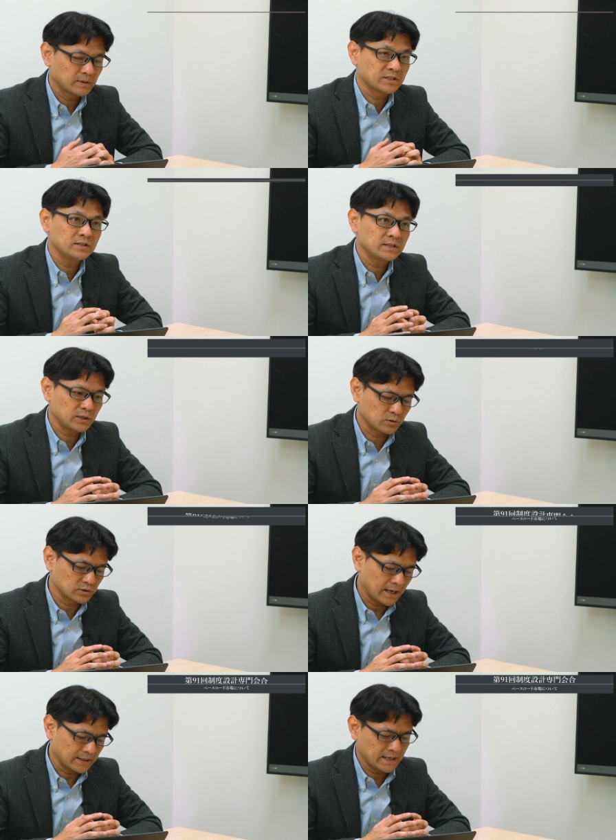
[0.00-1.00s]
新電力
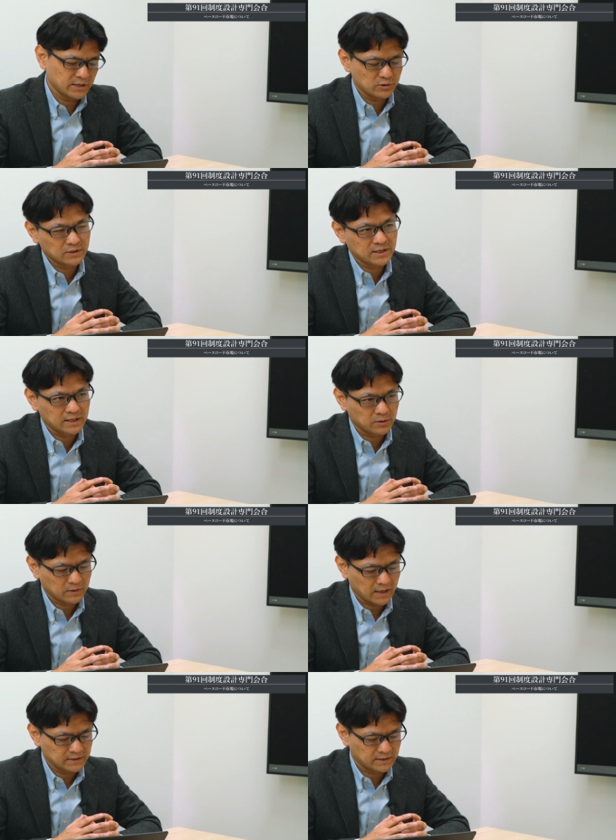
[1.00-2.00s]
が原子力発電と
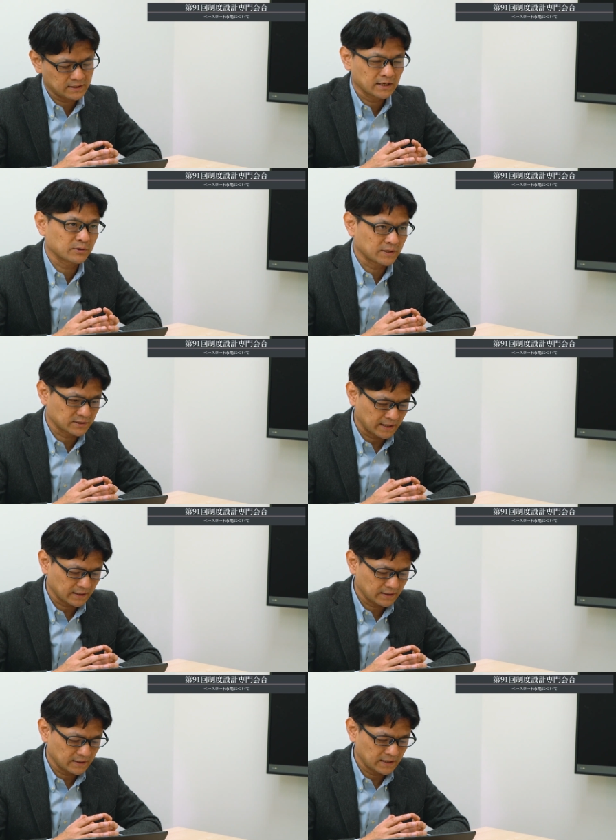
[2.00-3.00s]
か石炭火力発
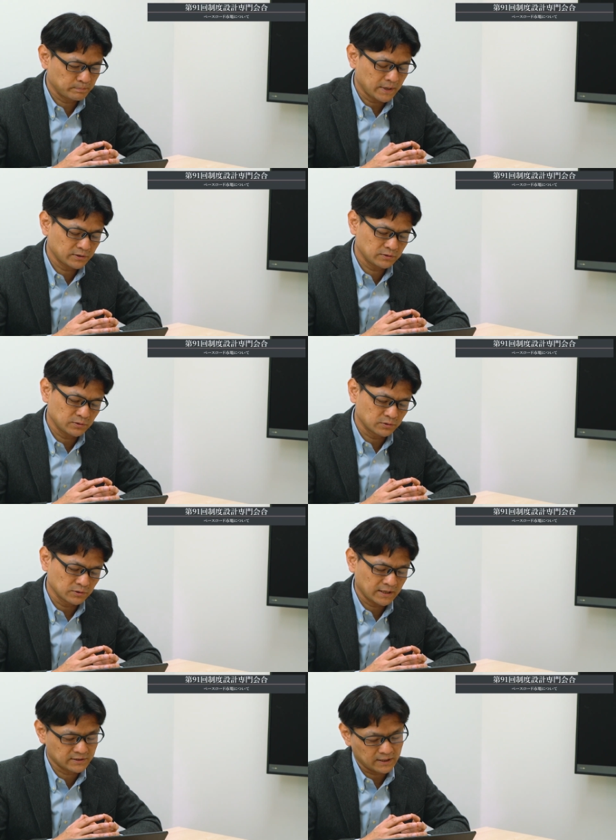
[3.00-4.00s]
電、一般水
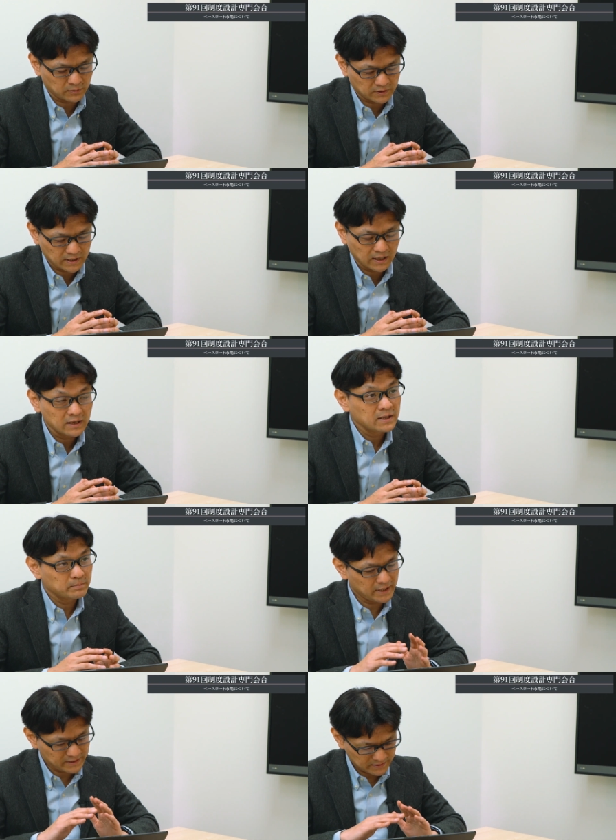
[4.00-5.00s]
力発電といった
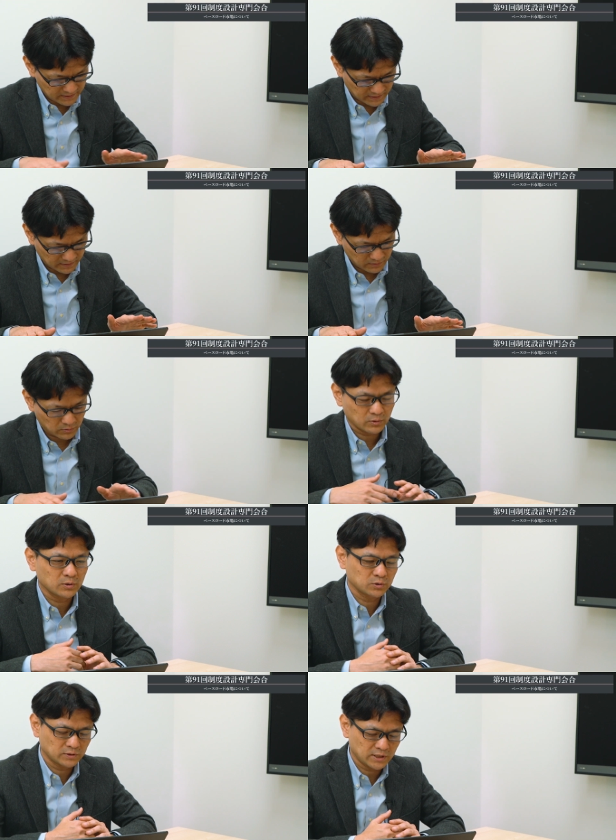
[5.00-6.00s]
ベース電源、これ
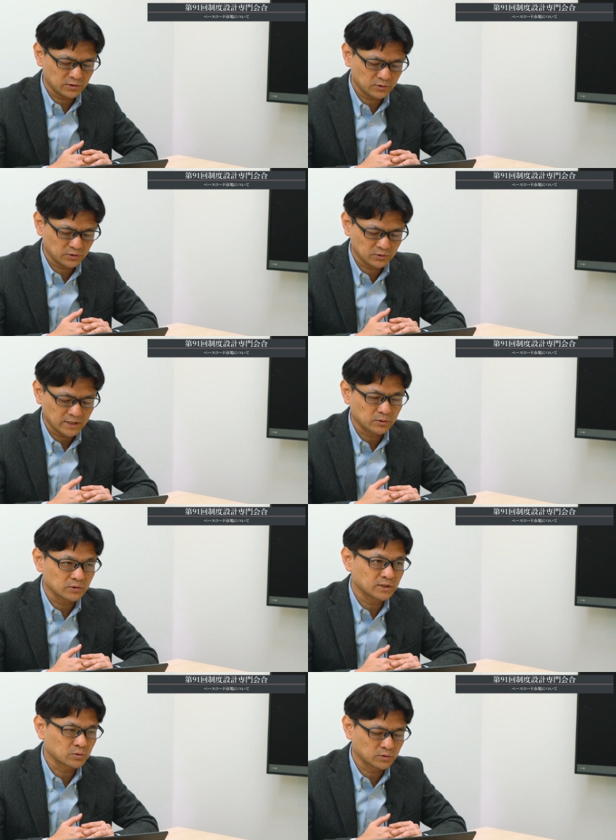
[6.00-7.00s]
を調達する手段と
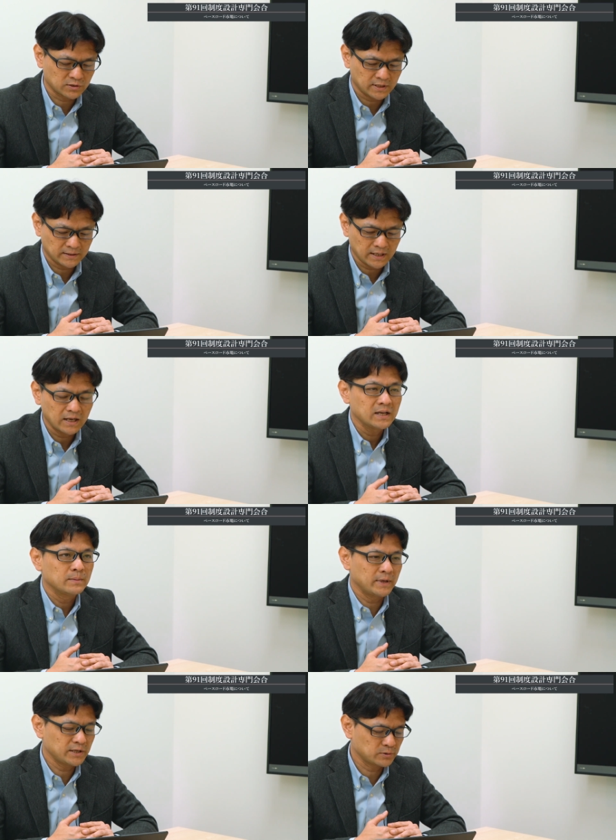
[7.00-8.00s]
して創設された
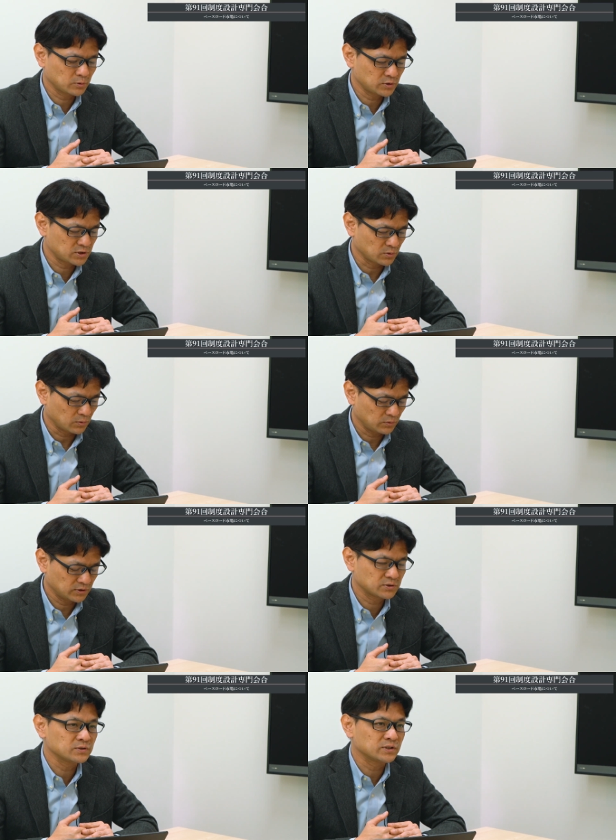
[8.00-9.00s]
ベースロード市場
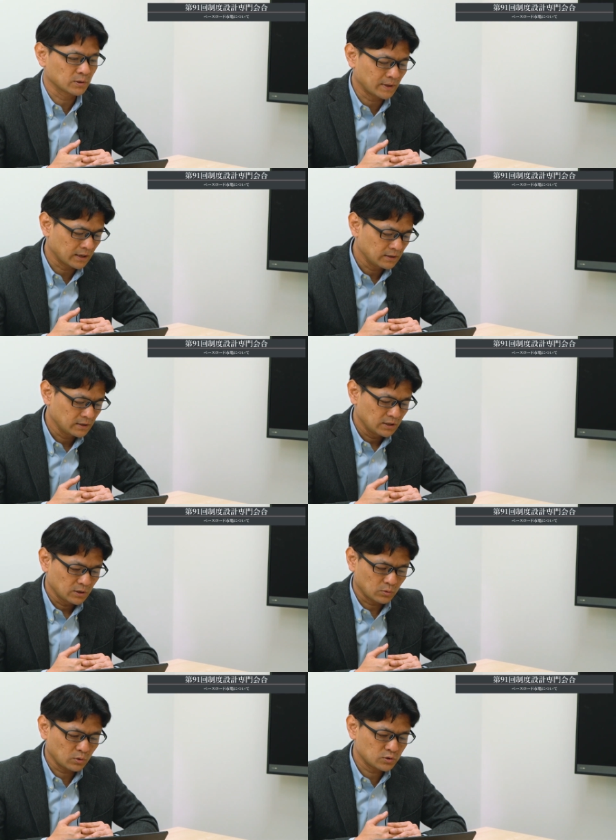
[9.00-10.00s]
については、
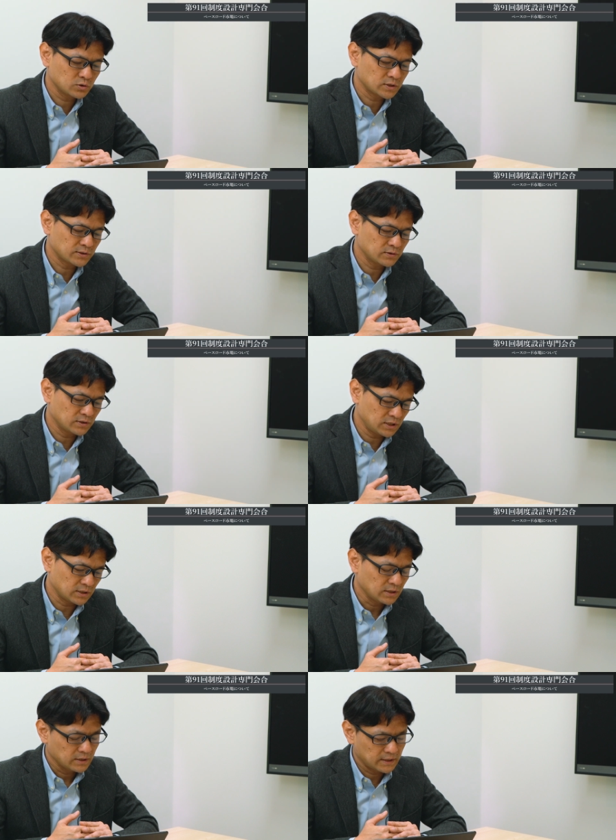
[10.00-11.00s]
このじゅうがつ
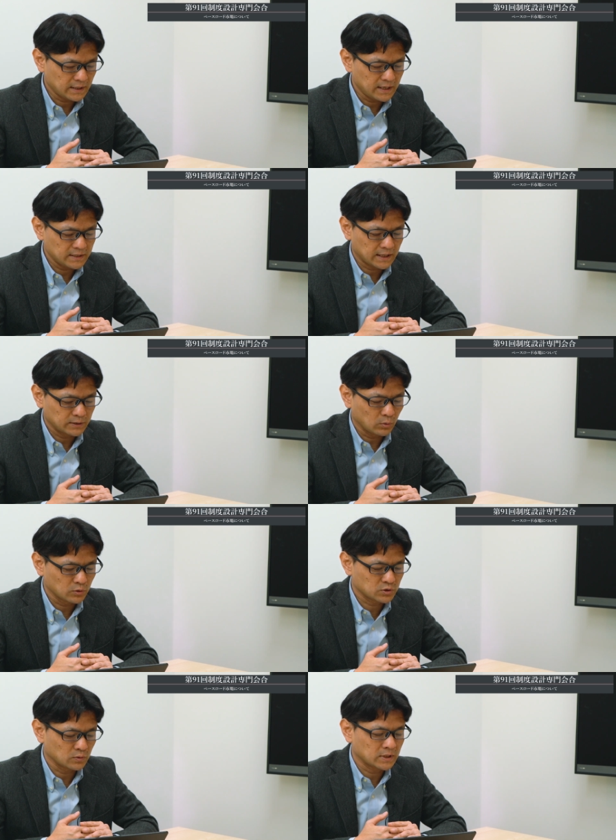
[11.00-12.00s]
にだいにかいの
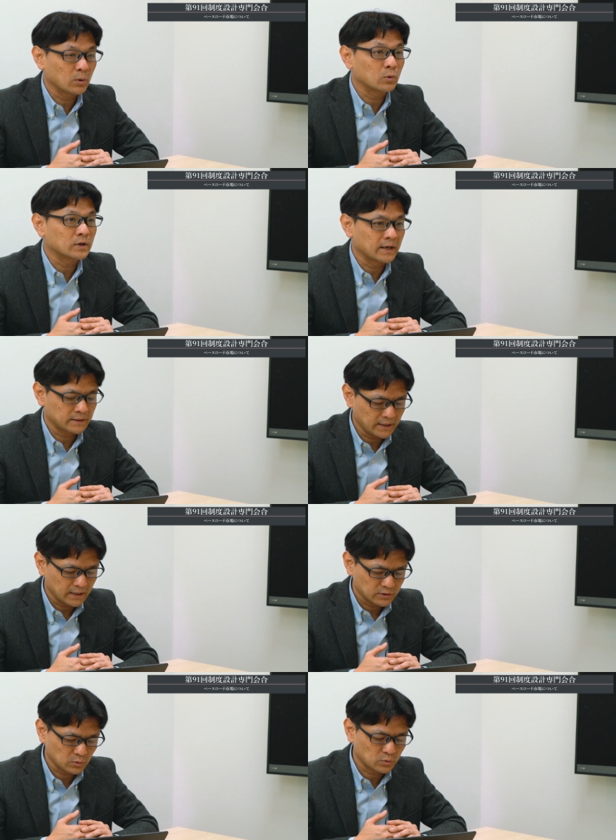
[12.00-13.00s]
オークションが行われ
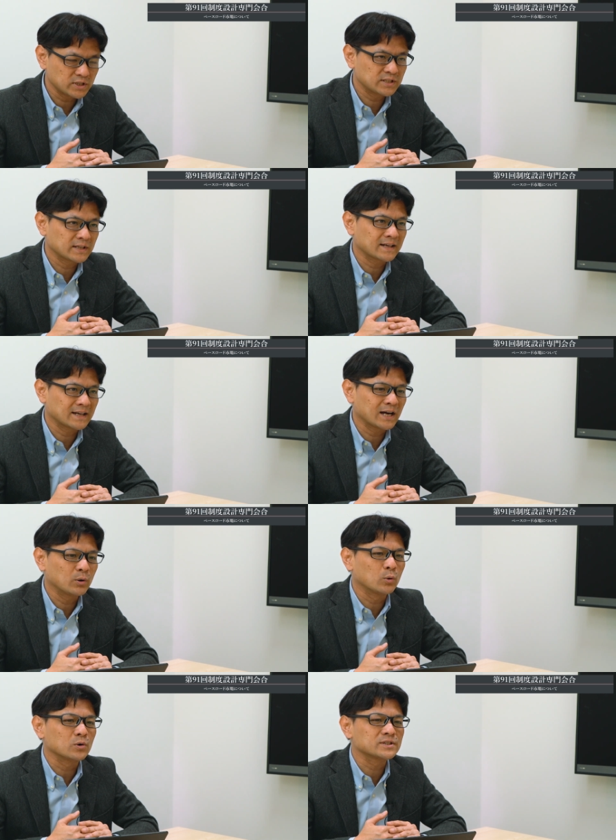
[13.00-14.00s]
て、その取引結果が
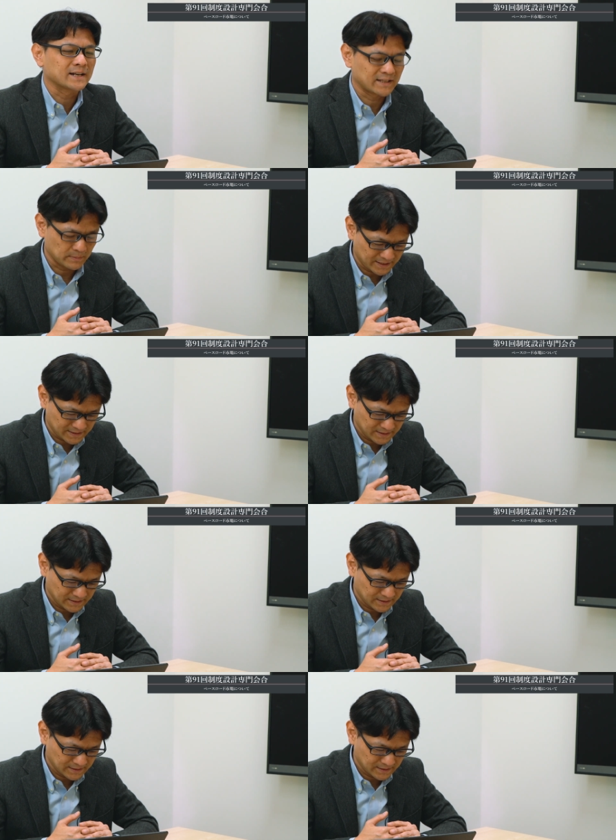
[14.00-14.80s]
報告されています。